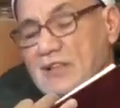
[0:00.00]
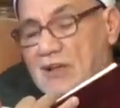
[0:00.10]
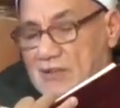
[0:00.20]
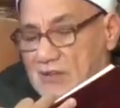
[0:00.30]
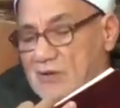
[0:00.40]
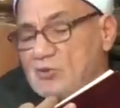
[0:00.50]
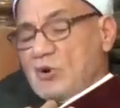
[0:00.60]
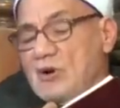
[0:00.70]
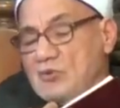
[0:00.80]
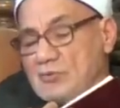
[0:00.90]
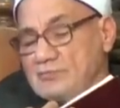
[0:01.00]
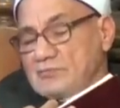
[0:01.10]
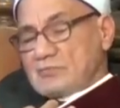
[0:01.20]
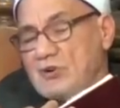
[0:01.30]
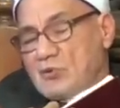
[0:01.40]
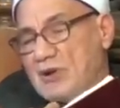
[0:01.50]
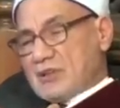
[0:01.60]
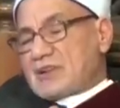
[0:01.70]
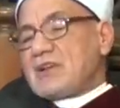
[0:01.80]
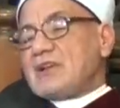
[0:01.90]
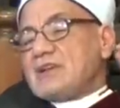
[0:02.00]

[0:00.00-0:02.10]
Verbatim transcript: لأنها مقوم ما هو قال لك